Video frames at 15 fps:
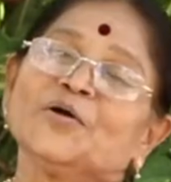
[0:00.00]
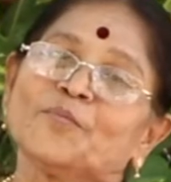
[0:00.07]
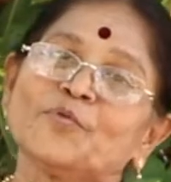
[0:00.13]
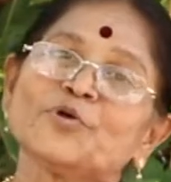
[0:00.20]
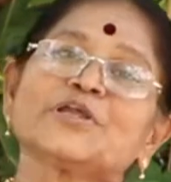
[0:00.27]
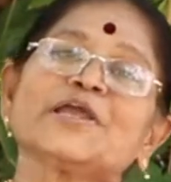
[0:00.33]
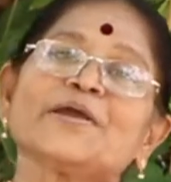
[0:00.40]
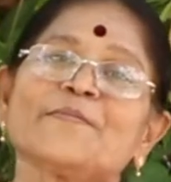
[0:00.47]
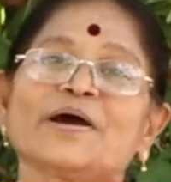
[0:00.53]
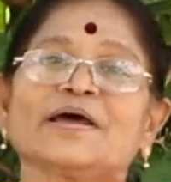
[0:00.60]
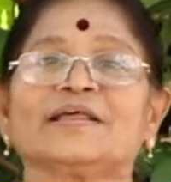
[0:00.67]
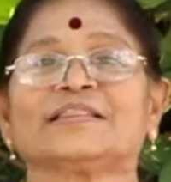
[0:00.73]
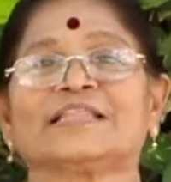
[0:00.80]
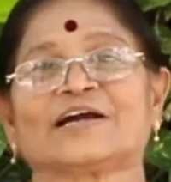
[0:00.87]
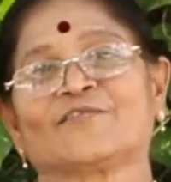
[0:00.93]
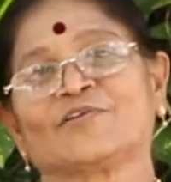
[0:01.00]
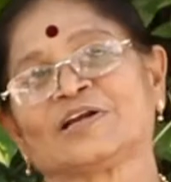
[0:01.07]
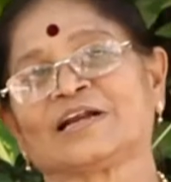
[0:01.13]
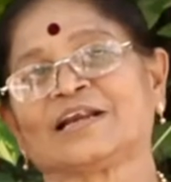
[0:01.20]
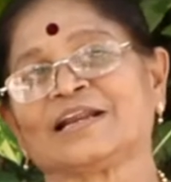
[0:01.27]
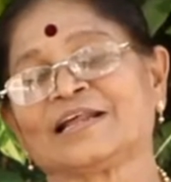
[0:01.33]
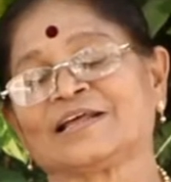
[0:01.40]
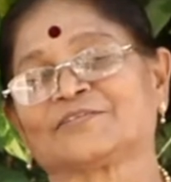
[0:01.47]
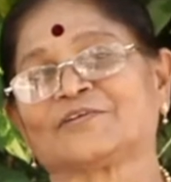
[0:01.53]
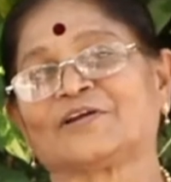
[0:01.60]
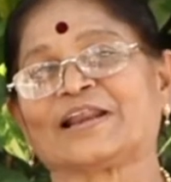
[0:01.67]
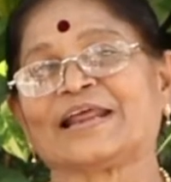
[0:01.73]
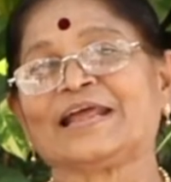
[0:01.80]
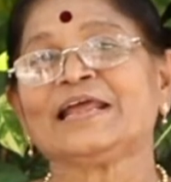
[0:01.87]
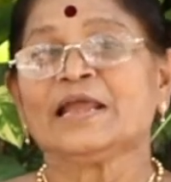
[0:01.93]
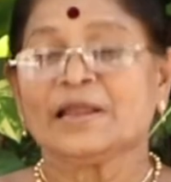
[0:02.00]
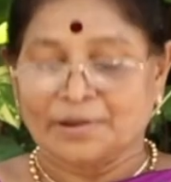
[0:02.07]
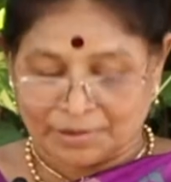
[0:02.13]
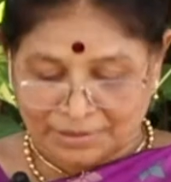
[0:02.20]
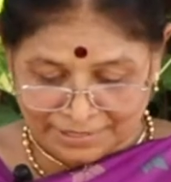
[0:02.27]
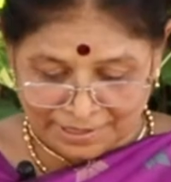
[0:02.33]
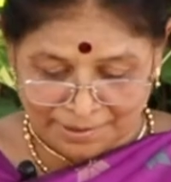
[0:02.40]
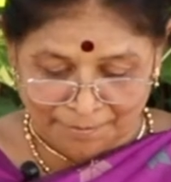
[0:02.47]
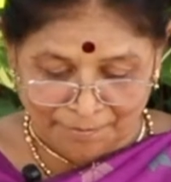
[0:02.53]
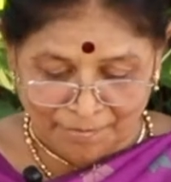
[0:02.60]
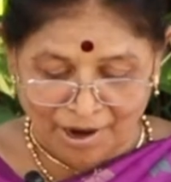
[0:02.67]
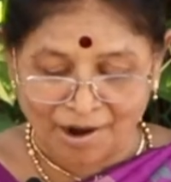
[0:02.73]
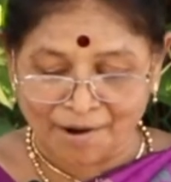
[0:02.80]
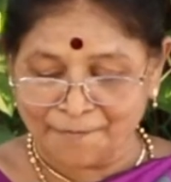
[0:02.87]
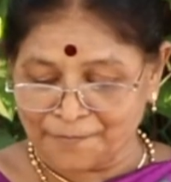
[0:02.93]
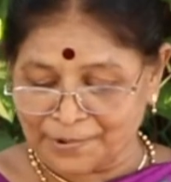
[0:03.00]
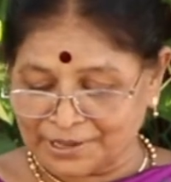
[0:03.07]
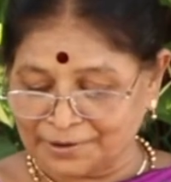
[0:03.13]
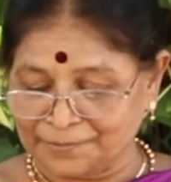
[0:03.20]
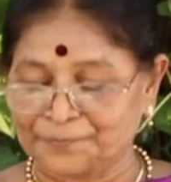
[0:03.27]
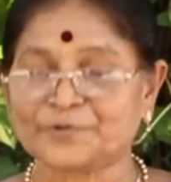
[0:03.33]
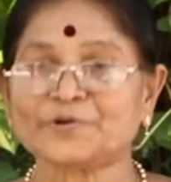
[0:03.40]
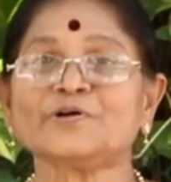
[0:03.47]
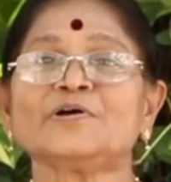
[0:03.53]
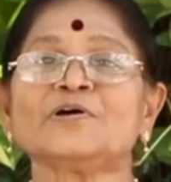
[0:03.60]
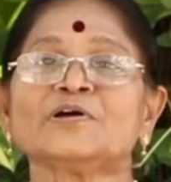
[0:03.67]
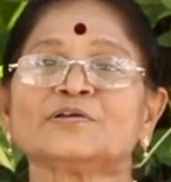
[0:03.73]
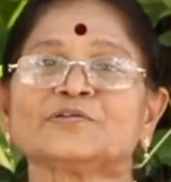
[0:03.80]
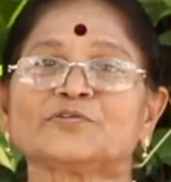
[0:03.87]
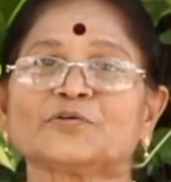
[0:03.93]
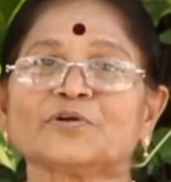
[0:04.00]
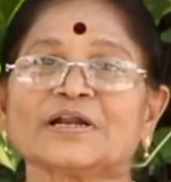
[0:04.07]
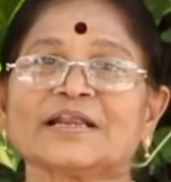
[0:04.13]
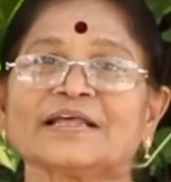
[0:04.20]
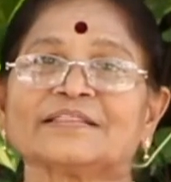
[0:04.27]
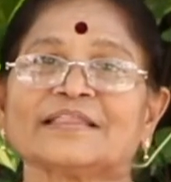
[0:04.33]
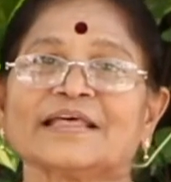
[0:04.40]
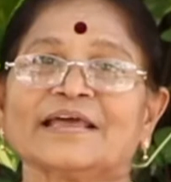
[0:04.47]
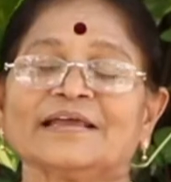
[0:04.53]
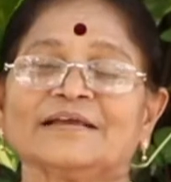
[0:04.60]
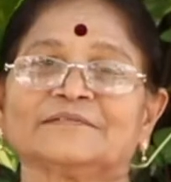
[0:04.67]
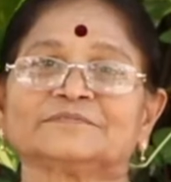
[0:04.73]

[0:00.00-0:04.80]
முக்கியமான தகவல்களை நான் சொல்கிறேன் இந்த மாம் பருப்பு சூரணத்தை